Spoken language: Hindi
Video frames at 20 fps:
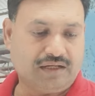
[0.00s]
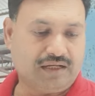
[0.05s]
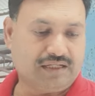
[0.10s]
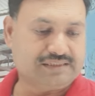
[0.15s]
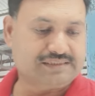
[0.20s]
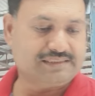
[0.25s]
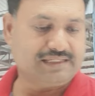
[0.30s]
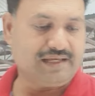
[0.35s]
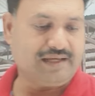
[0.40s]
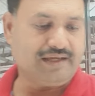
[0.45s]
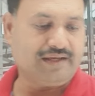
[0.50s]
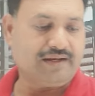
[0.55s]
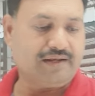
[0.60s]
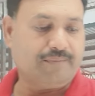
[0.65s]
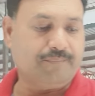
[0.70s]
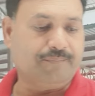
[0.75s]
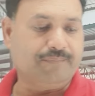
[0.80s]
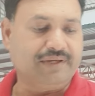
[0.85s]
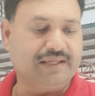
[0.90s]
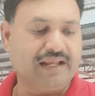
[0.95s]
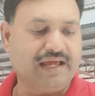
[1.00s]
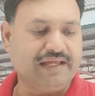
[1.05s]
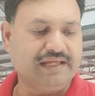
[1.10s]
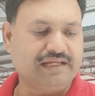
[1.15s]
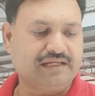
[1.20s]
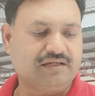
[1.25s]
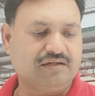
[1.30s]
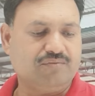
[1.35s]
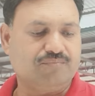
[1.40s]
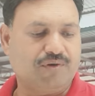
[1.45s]
सर मेरा
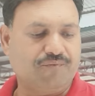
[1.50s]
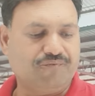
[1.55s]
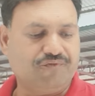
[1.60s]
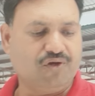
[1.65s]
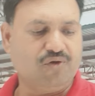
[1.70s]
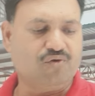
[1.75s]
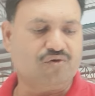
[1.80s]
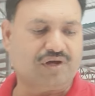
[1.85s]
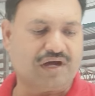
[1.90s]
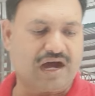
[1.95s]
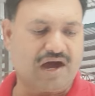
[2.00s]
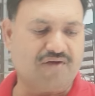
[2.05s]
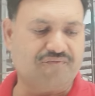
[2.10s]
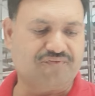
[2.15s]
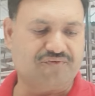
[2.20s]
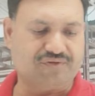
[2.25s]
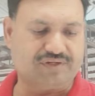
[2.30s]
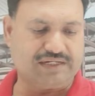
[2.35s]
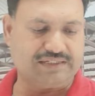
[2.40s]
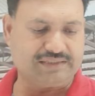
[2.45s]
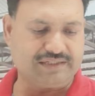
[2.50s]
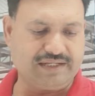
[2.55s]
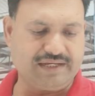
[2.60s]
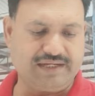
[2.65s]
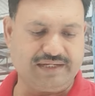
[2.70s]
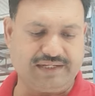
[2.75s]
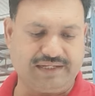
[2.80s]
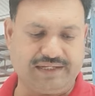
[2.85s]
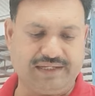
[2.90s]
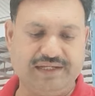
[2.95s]
एक बफेलो काफ कटड़ा
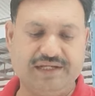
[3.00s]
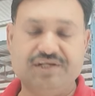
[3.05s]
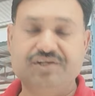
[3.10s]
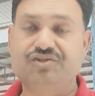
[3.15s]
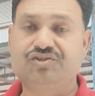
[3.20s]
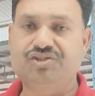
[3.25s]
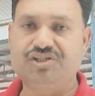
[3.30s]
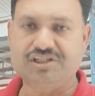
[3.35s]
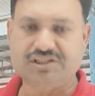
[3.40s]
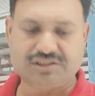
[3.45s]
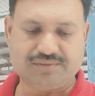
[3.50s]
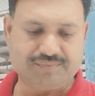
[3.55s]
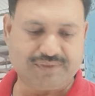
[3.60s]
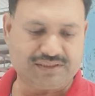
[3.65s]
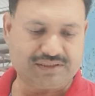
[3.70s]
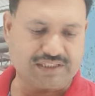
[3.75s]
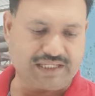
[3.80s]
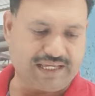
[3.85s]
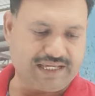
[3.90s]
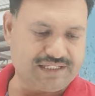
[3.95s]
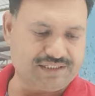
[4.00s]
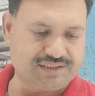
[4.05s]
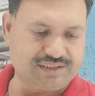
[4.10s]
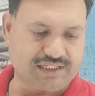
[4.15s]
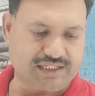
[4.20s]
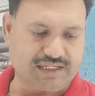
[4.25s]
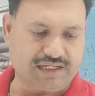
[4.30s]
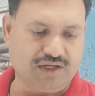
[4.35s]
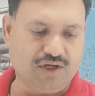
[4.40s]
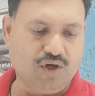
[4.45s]
है सिक्स मंथ एज
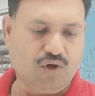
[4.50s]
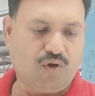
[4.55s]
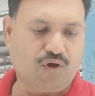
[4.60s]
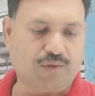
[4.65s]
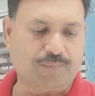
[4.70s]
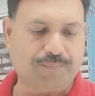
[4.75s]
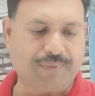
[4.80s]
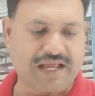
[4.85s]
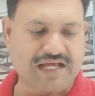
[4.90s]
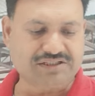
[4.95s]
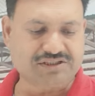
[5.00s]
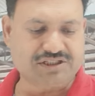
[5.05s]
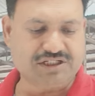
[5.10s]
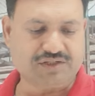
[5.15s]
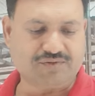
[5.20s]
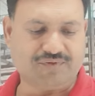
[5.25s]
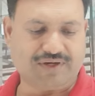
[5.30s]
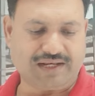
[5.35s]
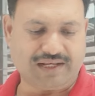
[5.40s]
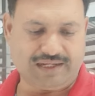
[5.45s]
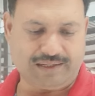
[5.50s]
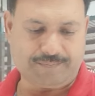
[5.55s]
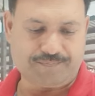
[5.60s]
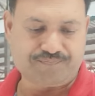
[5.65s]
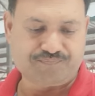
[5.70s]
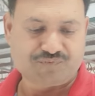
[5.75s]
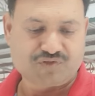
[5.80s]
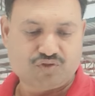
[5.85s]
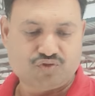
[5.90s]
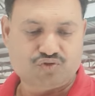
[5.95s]
है और प्लास्टिक वाला
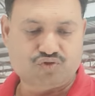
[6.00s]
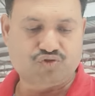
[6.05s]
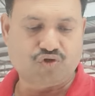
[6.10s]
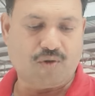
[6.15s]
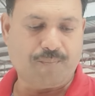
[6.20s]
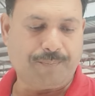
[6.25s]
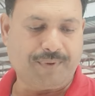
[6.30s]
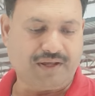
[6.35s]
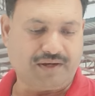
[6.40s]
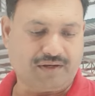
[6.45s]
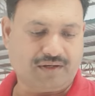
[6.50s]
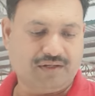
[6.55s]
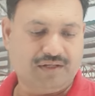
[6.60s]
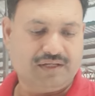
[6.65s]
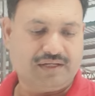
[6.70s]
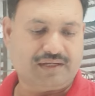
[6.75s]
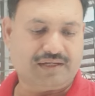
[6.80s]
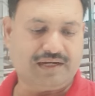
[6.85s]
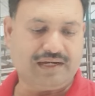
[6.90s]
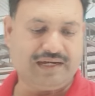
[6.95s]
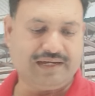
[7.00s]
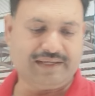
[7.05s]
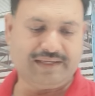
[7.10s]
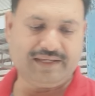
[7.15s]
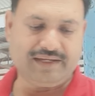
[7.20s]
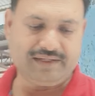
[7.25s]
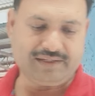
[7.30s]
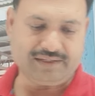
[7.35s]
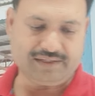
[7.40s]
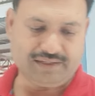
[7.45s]
सॉपर खा
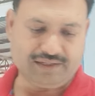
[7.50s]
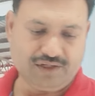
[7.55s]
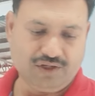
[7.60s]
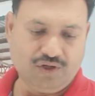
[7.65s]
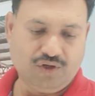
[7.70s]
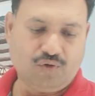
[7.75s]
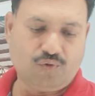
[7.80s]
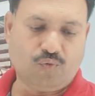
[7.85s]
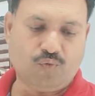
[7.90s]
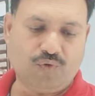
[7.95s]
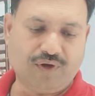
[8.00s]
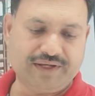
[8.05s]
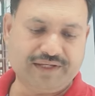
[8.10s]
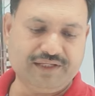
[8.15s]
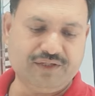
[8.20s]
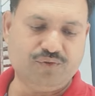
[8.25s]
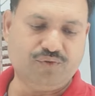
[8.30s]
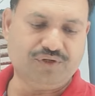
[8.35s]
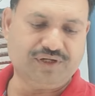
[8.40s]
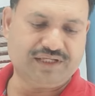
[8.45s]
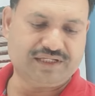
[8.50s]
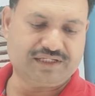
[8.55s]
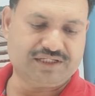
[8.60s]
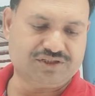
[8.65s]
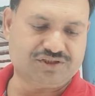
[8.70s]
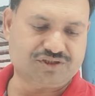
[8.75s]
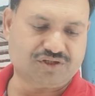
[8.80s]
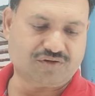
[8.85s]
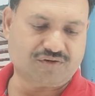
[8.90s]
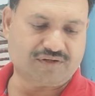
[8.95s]
गया है वरी होने की
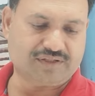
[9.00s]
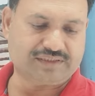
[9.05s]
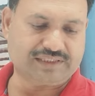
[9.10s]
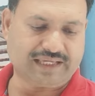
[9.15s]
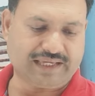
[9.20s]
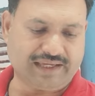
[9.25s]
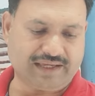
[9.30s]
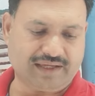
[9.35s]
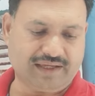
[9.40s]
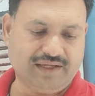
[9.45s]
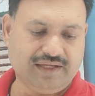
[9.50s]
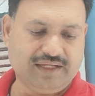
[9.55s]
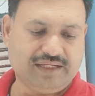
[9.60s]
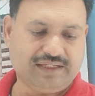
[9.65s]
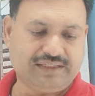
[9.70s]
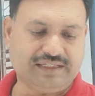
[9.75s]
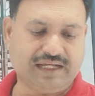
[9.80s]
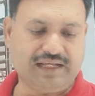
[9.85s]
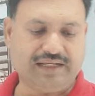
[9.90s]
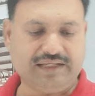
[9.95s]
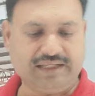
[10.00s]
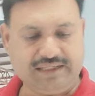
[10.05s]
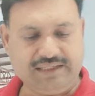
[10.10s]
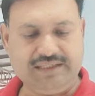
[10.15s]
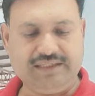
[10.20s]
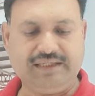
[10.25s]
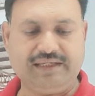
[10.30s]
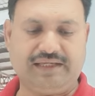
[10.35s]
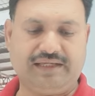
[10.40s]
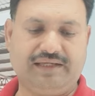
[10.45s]
ज़रूरत है या
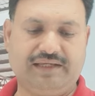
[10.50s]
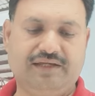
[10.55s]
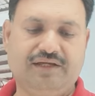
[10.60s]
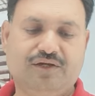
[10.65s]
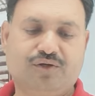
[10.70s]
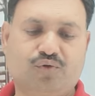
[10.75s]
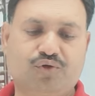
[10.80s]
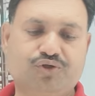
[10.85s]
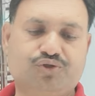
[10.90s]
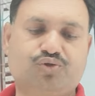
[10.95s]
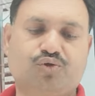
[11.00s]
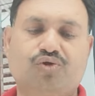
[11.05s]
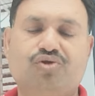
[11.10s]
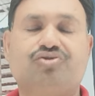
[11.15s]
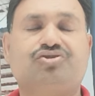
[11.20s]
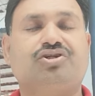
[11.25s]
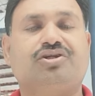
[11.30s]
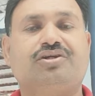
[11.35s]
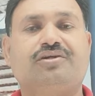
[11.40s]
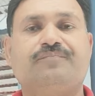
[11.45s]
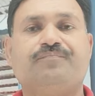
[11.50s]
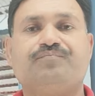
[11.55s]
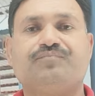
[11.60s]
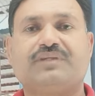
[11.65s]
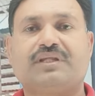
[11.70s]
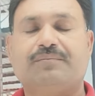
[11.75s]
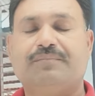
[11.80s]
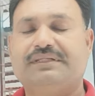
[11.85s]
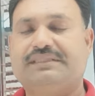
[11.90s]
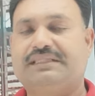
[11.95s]
नहीं है कोई सॉल्यूशन
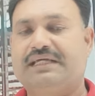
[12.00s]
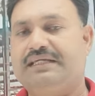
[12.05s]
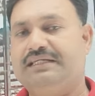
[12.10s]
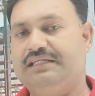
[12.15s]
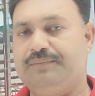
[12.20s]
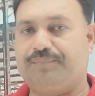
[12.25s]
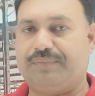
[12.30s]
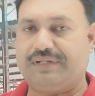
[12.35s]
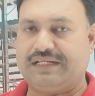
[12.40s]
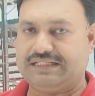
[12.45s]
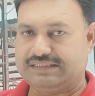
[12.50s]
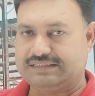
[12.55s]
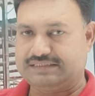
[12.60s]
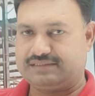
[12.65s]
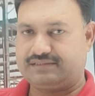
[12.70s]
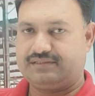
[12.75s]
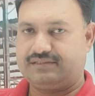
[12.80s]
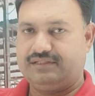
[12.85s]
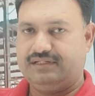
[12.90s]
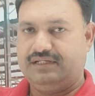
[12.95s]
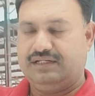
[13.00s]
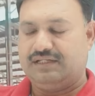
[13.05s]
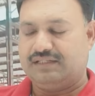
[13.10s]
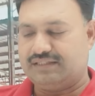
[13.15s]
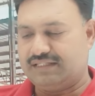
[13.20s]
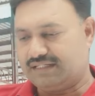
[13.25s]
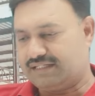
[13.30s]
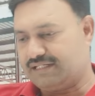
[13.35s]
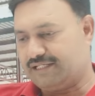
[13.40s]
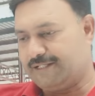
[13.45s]
बताइए प्लीज़
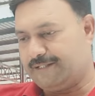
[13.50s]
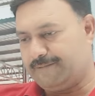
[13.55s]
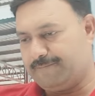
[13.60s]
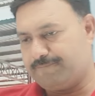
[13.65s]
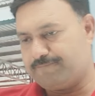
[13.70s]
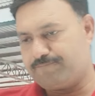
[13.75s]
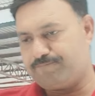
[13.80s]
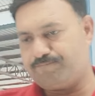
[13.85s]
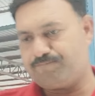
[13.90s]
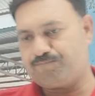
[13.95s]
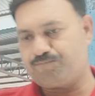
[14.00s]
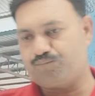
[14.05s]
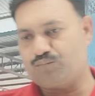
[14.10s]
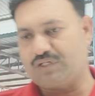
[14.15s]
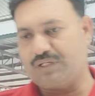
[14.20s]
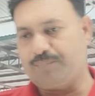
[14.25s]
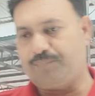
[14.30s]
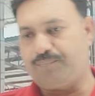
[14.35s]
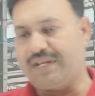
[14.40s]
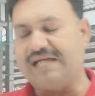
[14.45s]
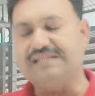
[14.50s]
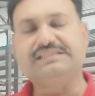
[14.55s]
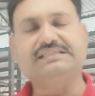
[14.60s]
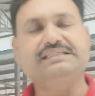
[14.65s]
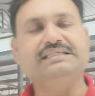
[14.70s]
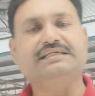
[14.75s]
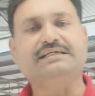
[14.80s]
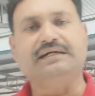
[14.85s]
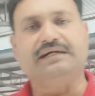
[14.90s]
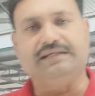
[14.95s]
देखिए
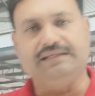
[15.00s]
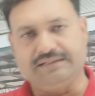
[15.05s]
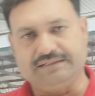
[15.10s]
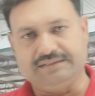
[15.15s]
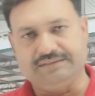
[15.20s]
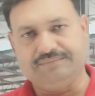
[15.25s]
प्लास्टिक खाना